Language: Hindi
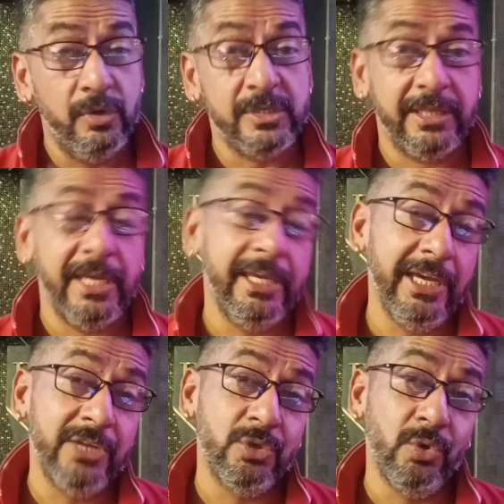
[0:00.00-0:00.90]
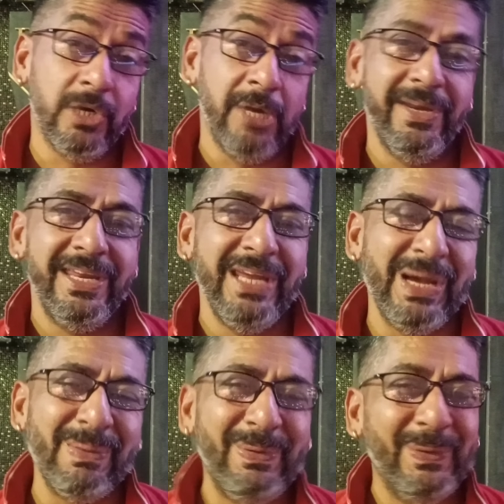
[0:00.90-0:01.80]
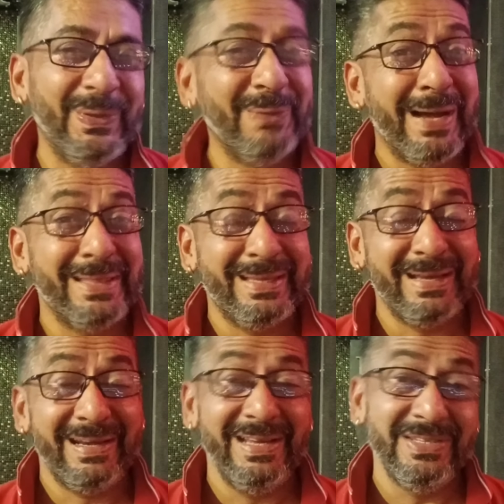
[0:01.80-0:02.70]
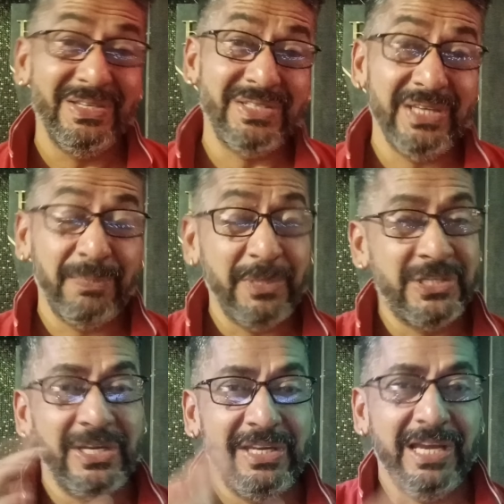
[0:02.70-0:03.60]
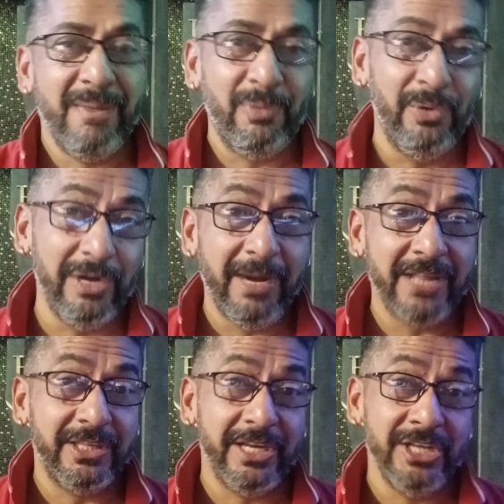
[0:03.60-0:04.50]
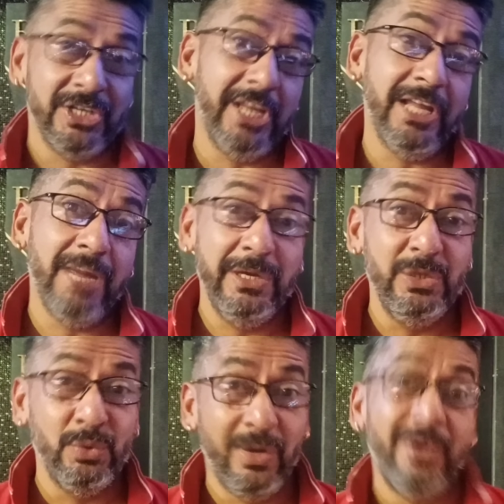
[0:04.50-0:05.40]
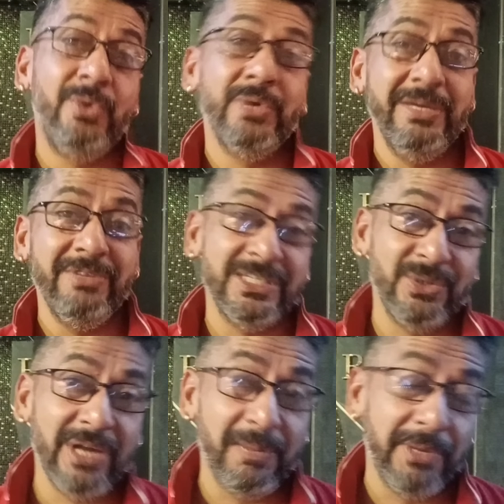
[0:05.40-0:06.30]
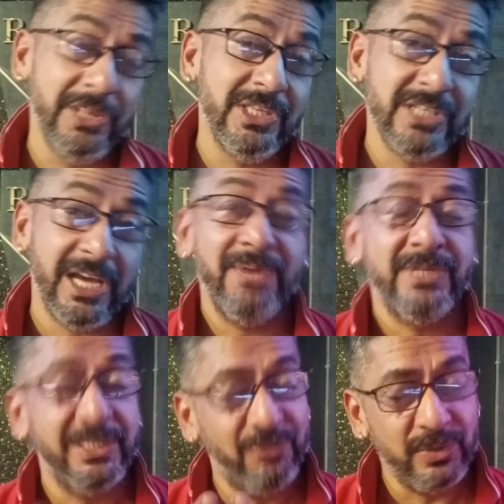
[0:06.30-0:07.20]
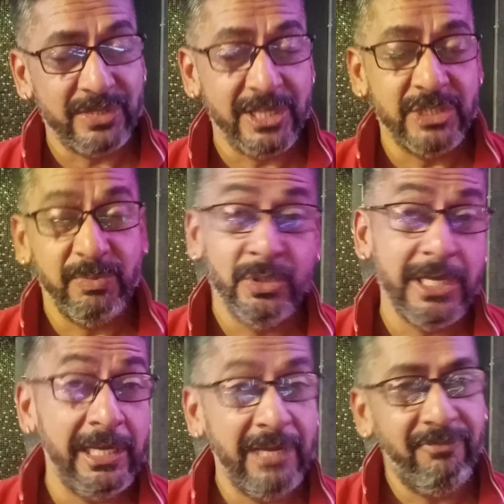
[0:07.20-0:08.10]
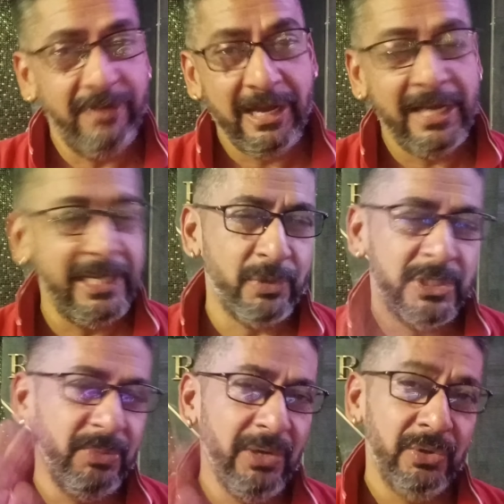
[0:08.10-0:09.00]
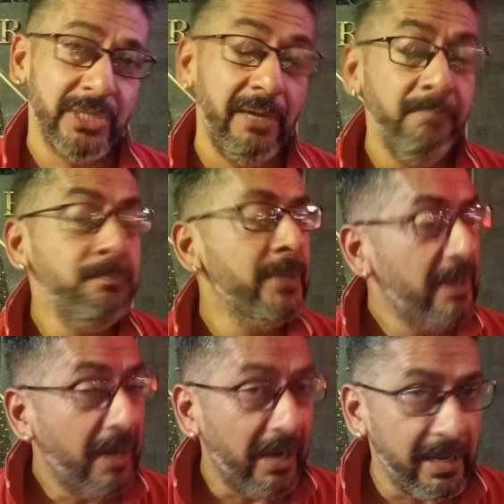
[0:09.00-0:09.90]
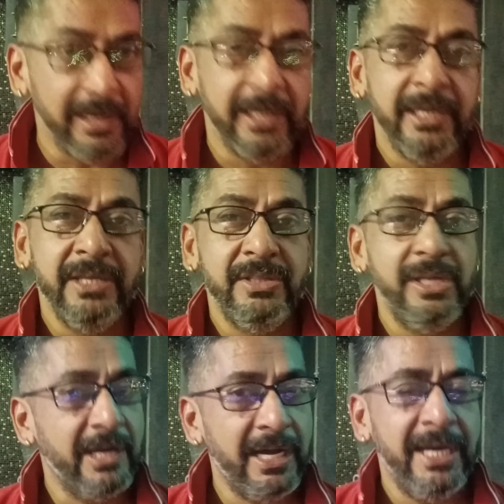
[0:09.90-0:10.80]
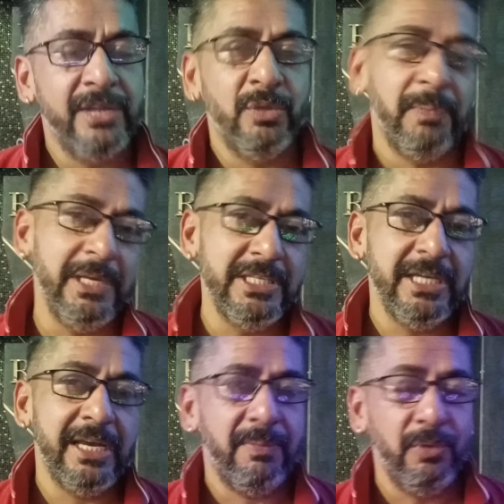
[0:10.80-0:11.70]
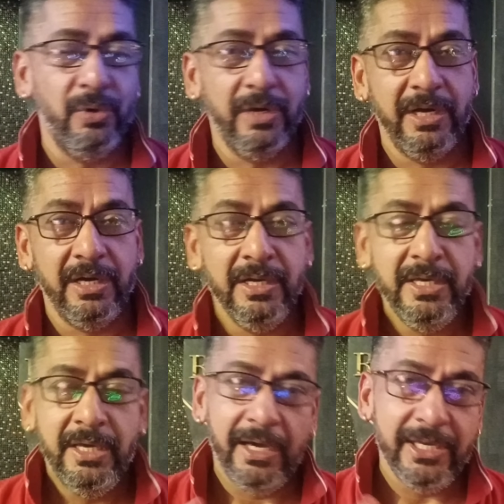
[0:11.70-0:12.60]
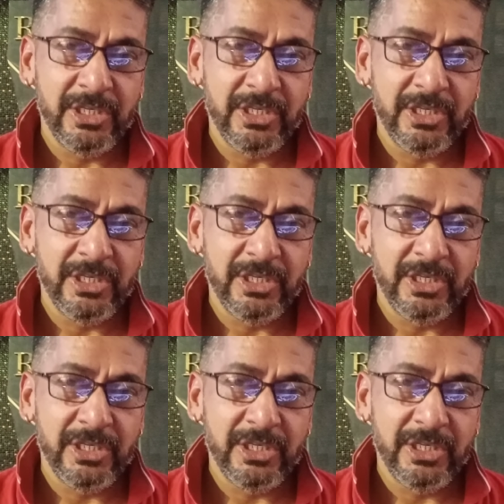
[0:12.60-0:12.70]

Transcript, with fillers: हो सकता है कि यार जो खबर की आप लोग बात कर रहे हैं जिस एक पिक्चर की आप लोग बात करें शायद आपकी दुआओं की वजह से और आपके इंतज़ार की वजह से वो सच भी हो जाए लेकिन फ़िलहाल ये पॉसिबल होता नहीं दिख रहा है तो प्लीज़ यार आप लोग हाँ,